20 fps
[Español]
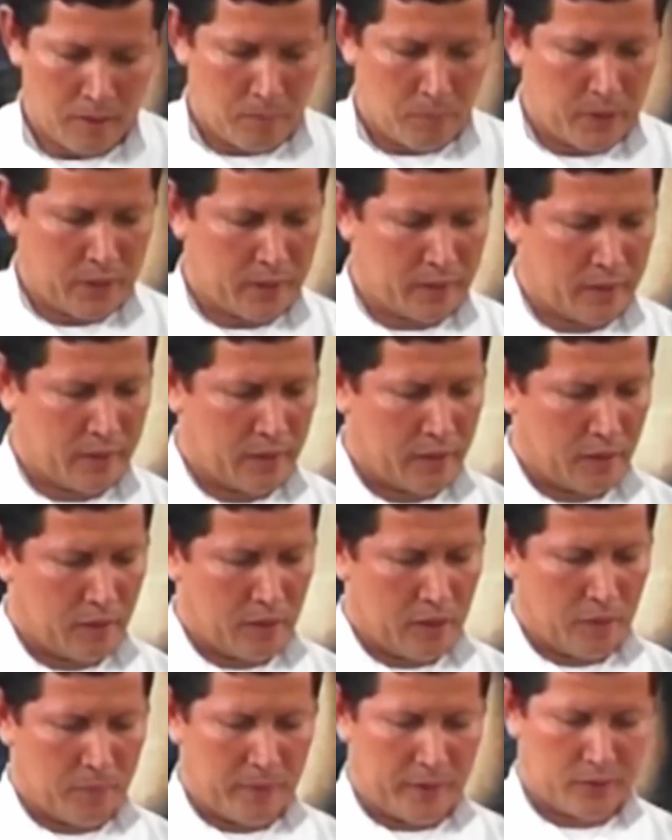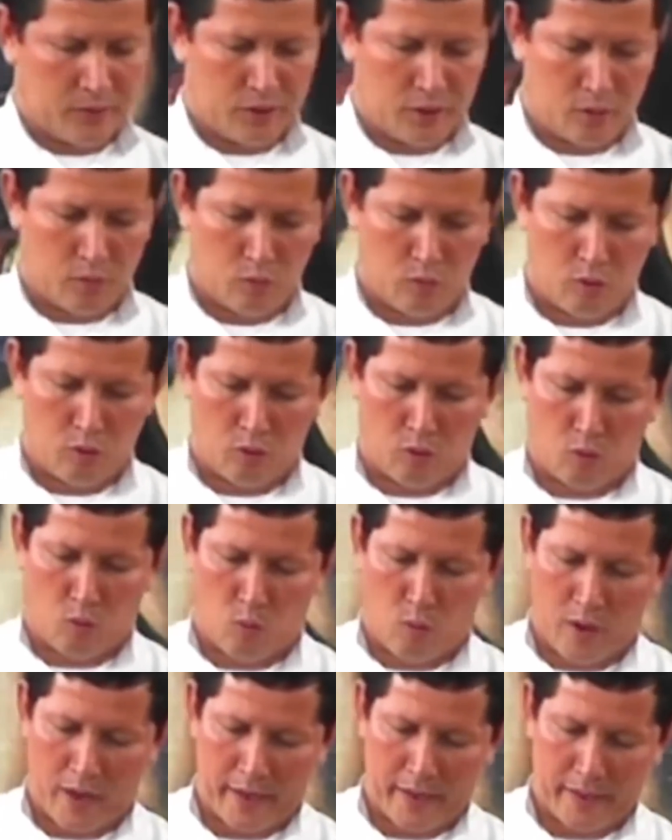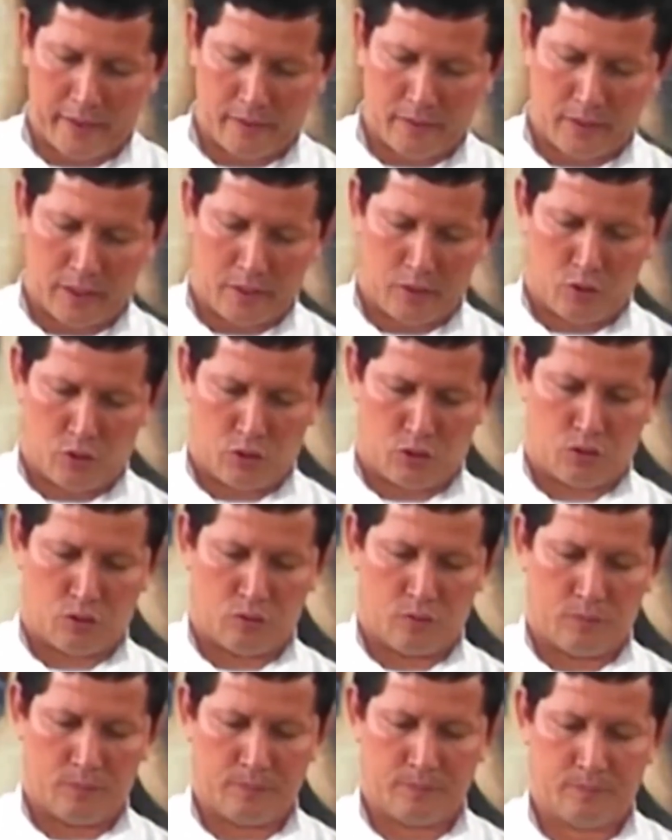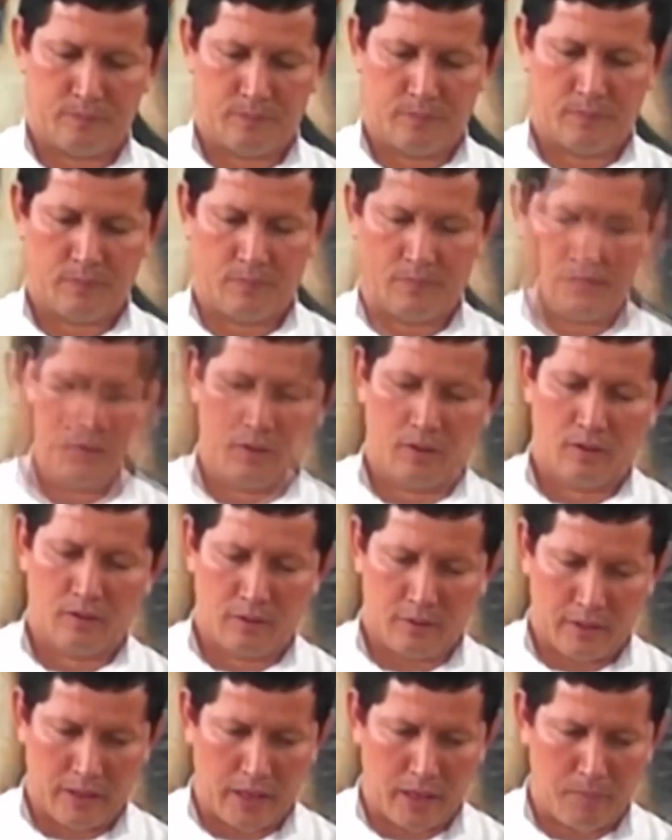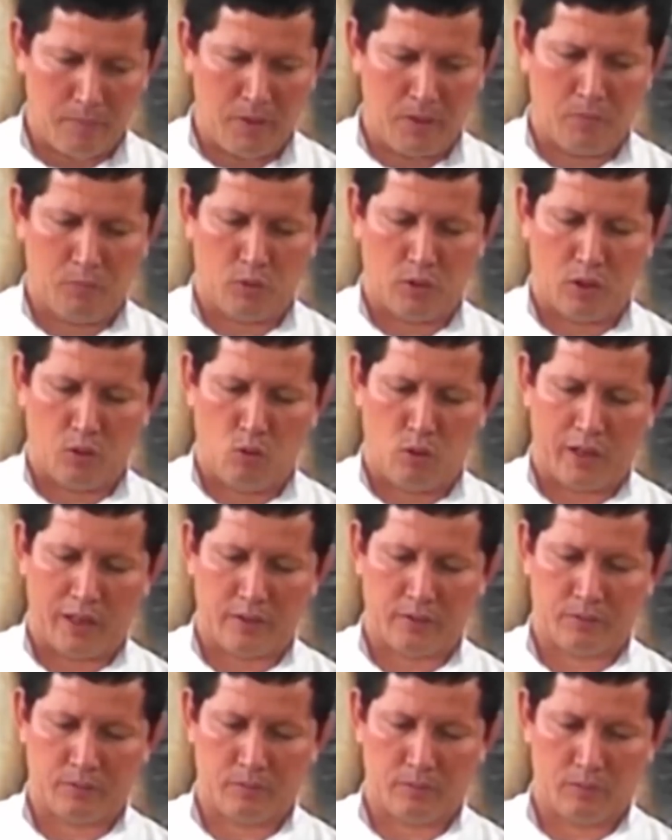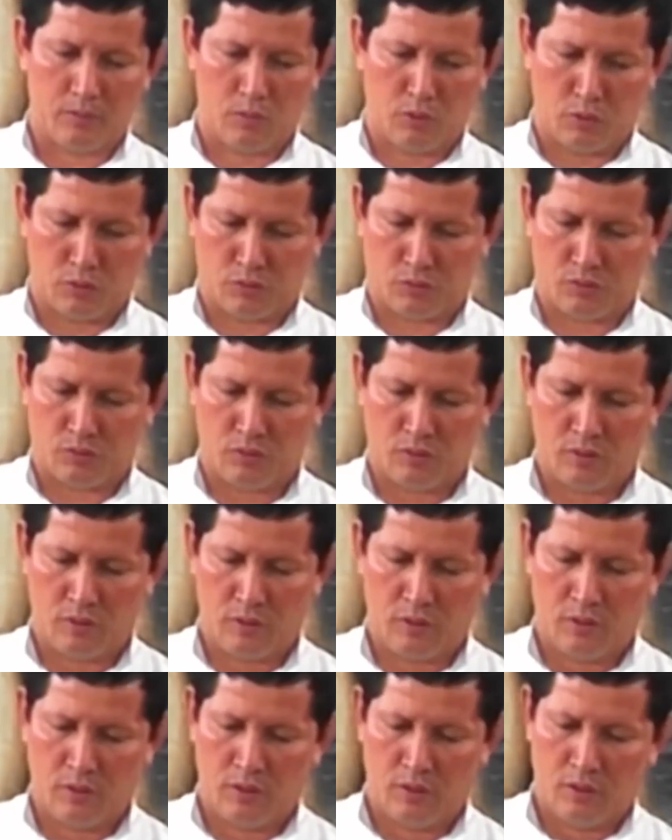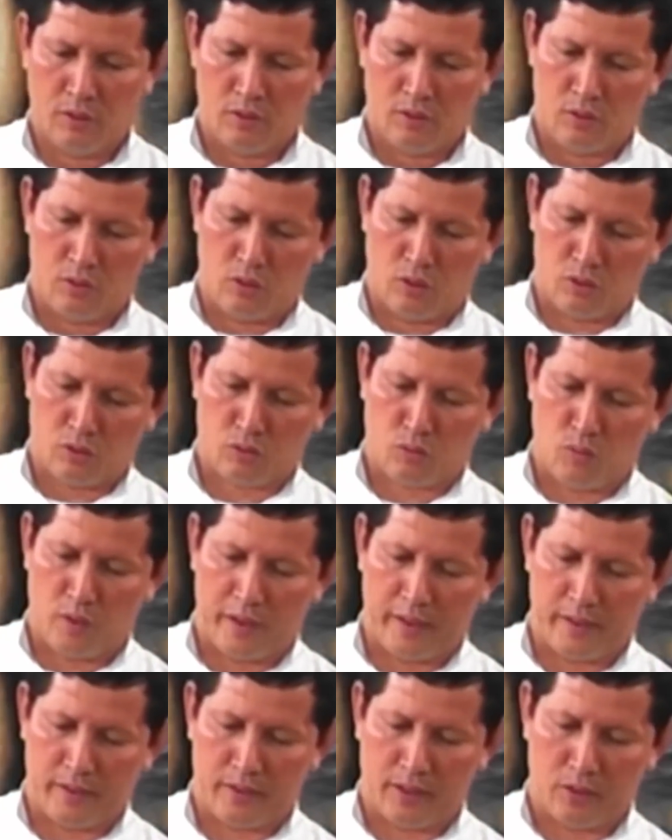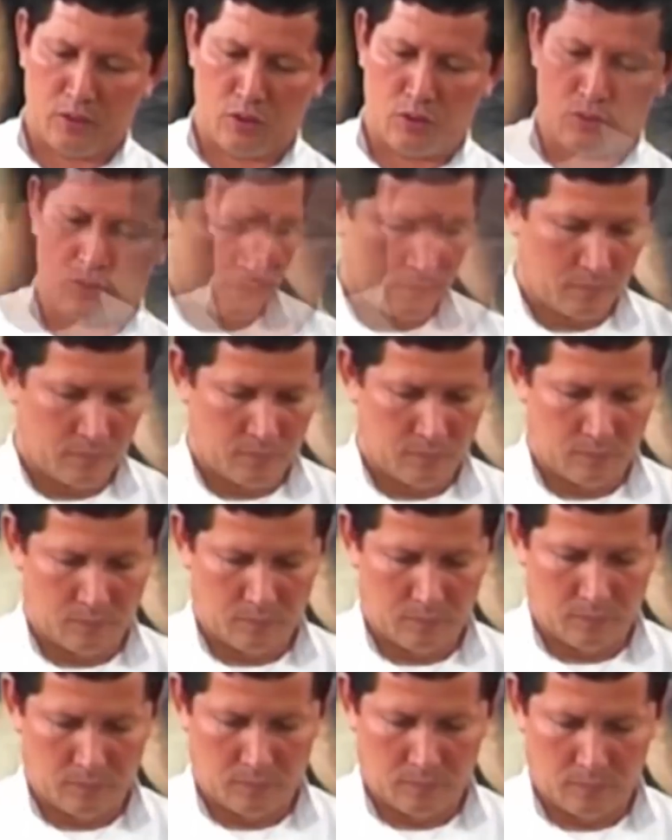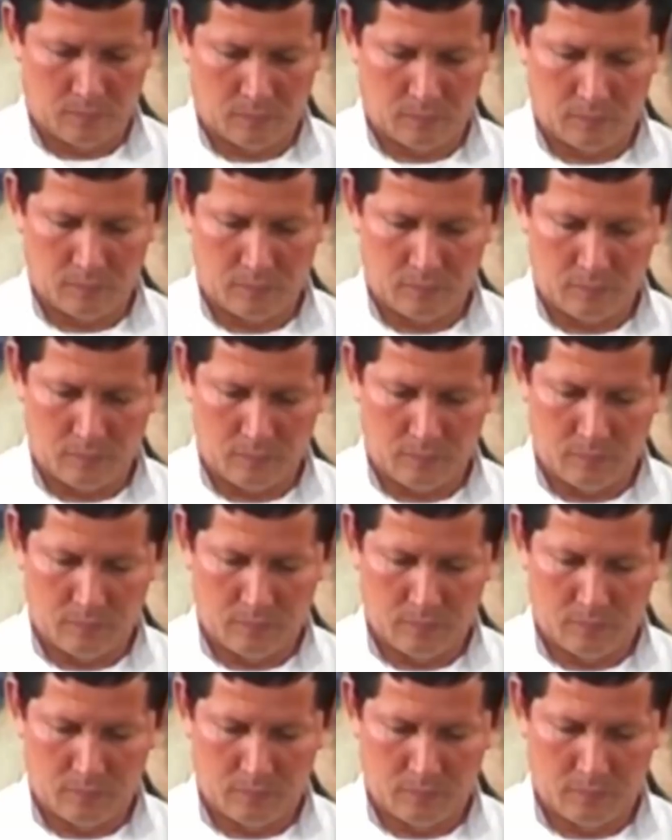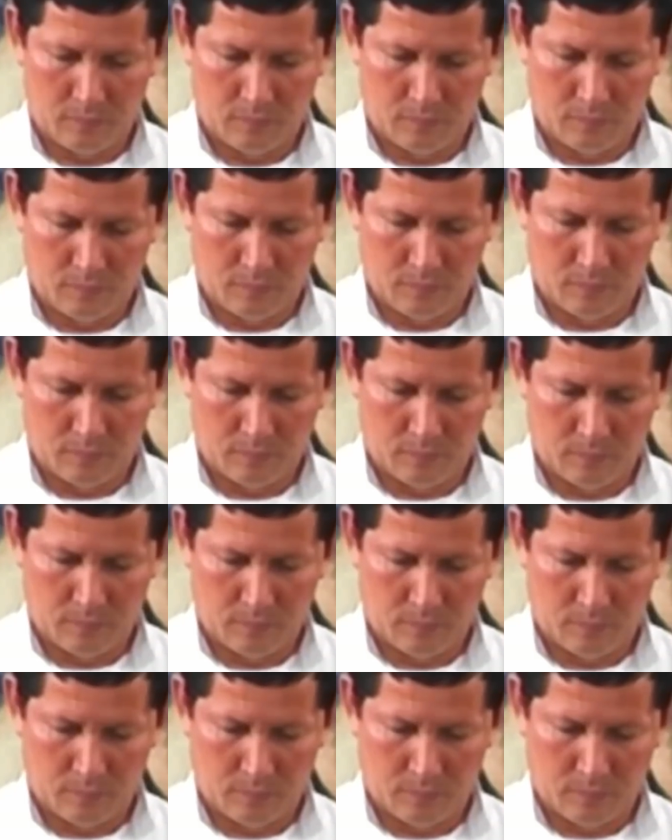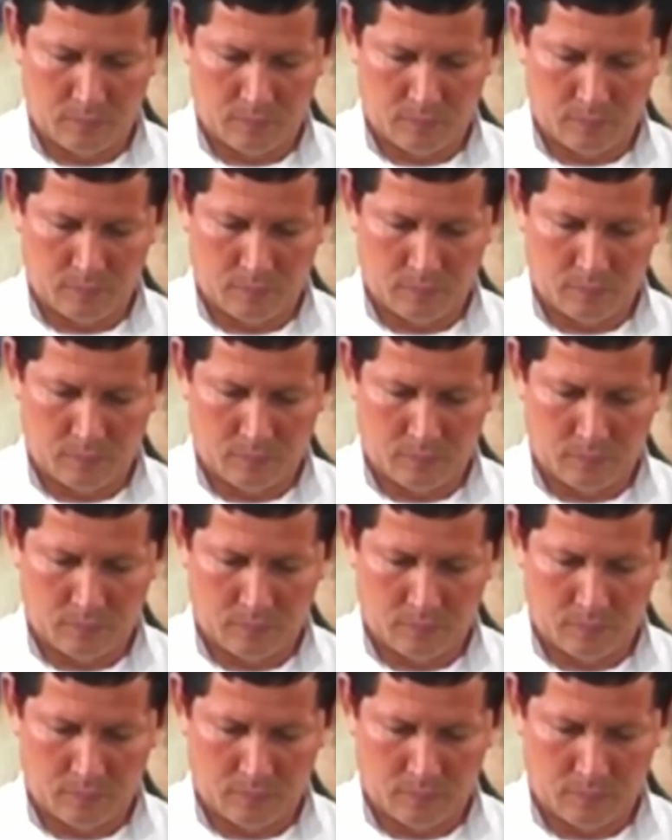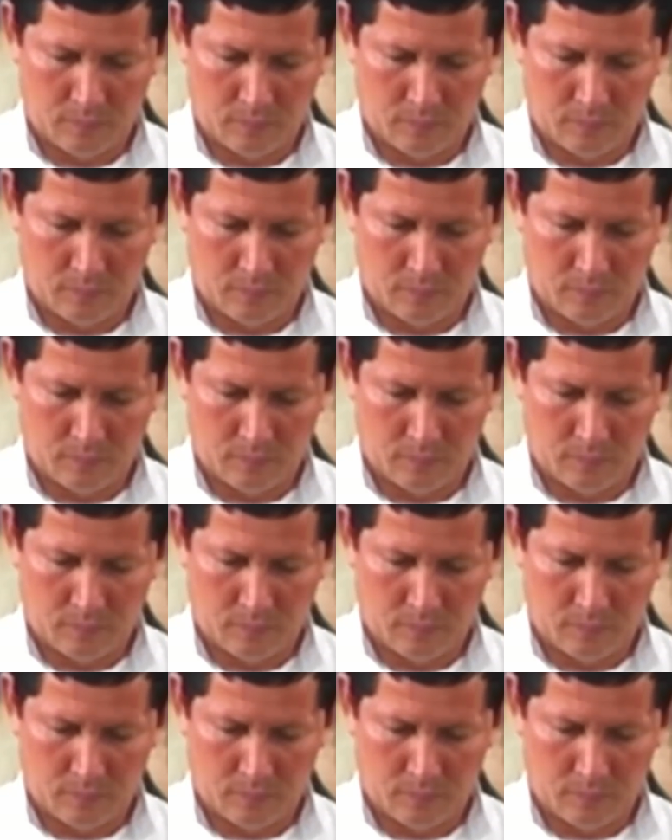Miren el, el versículo 48, de ahí mismo, de Lucas 2. 2.48. Cuando sus padres, cuando sus padres lo